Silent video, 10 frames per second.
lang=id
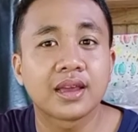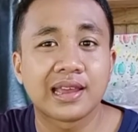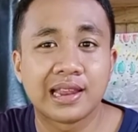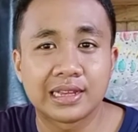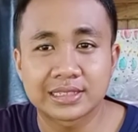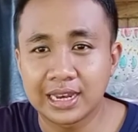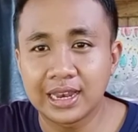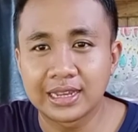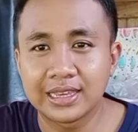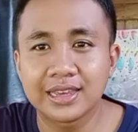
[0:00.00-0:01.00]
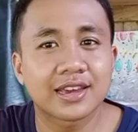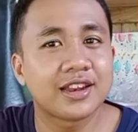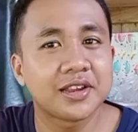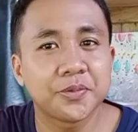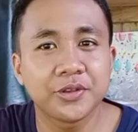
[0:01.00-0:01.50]
nah sekali lagi
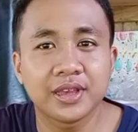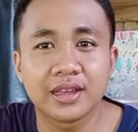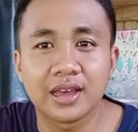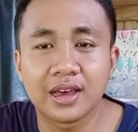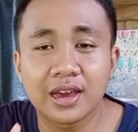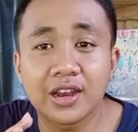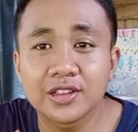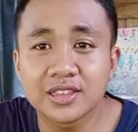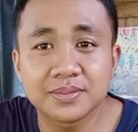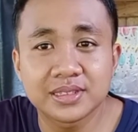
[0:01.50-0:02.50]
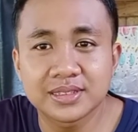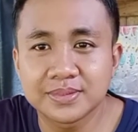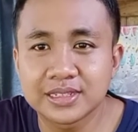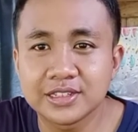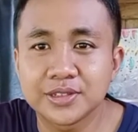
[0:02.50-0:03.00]
kalau punya uh, kalau
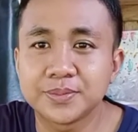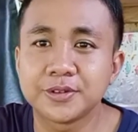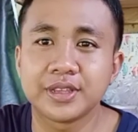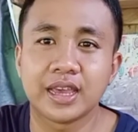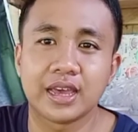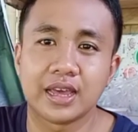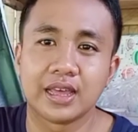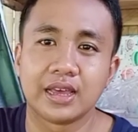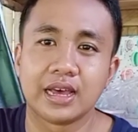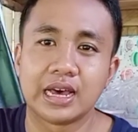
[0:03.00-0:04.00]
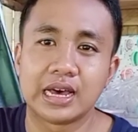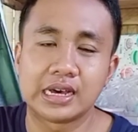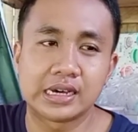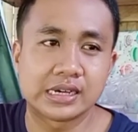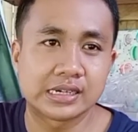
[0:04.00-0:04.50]
teman-teman itu punya
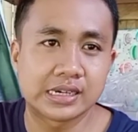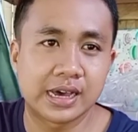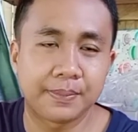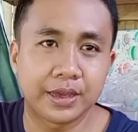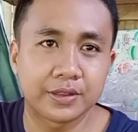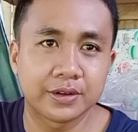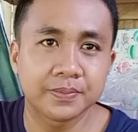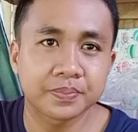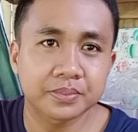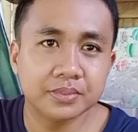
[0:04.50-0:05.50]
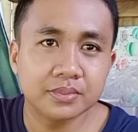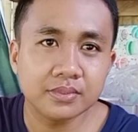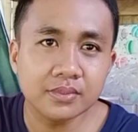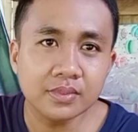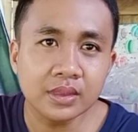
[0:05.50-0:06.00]
uh, apa itu
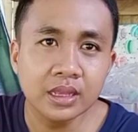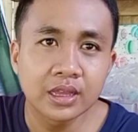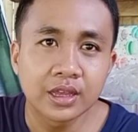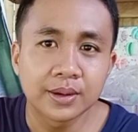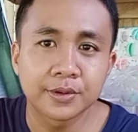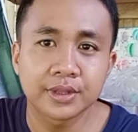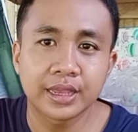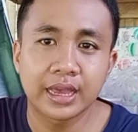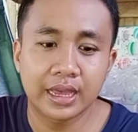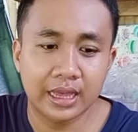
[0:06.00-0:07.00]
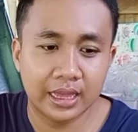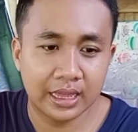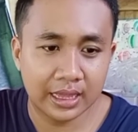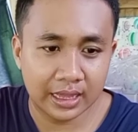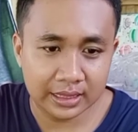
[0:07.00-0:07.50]
punya
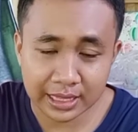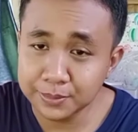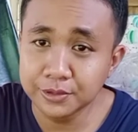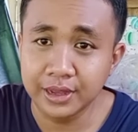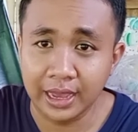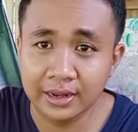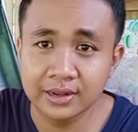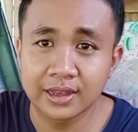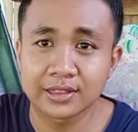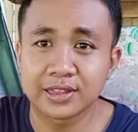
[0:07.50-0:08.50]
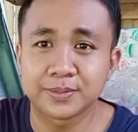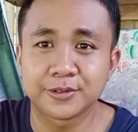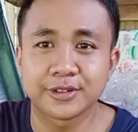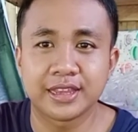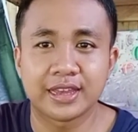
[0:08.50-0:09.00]
tabungan atau
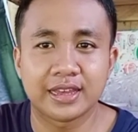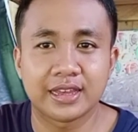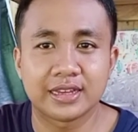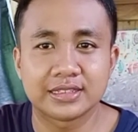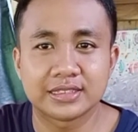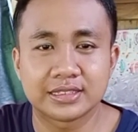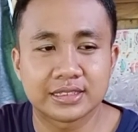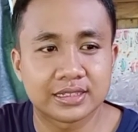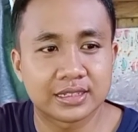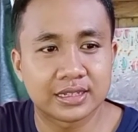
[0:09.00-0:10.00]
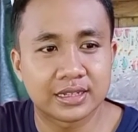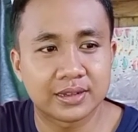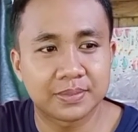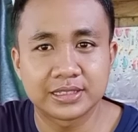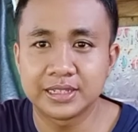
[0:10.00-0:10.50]
punya
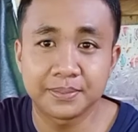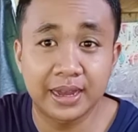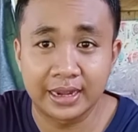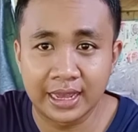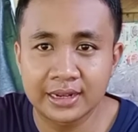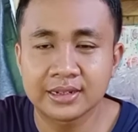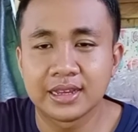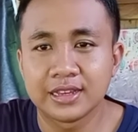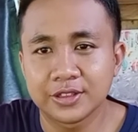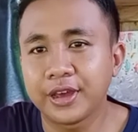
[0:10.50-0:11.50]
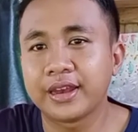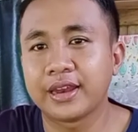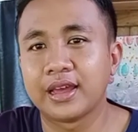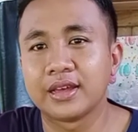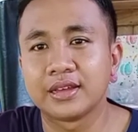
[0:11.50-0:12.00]
apa simpanan itu
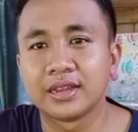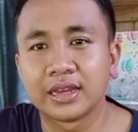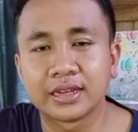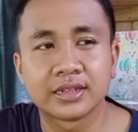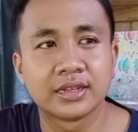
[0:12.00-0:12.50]
enak nah